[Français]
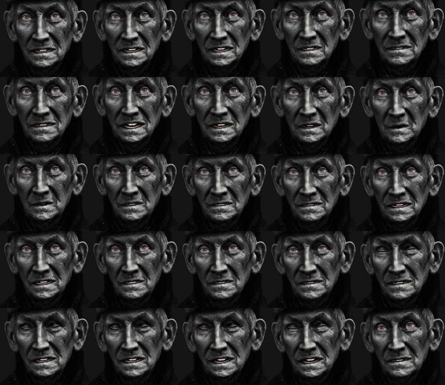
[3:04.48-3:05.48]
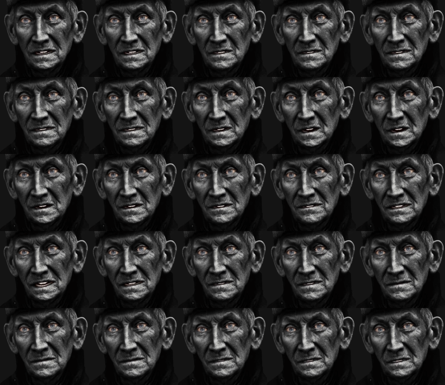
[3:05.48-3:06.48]
lequel quiconque pourra en
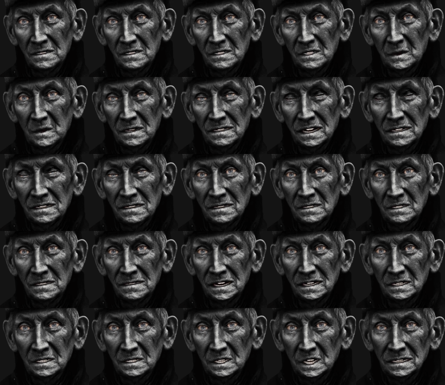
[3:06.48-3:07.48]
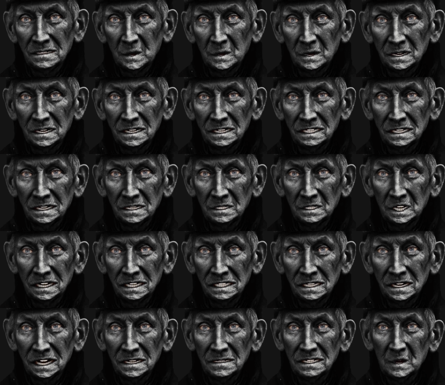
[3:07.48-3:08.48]
définitive reconquérir sa
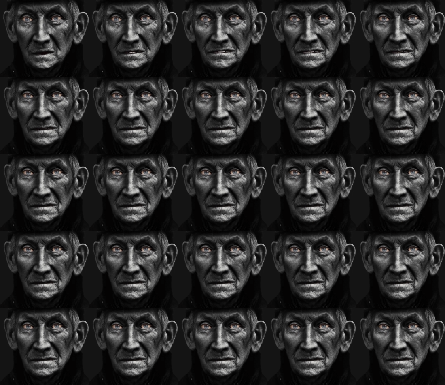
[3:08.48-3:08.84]
distinction.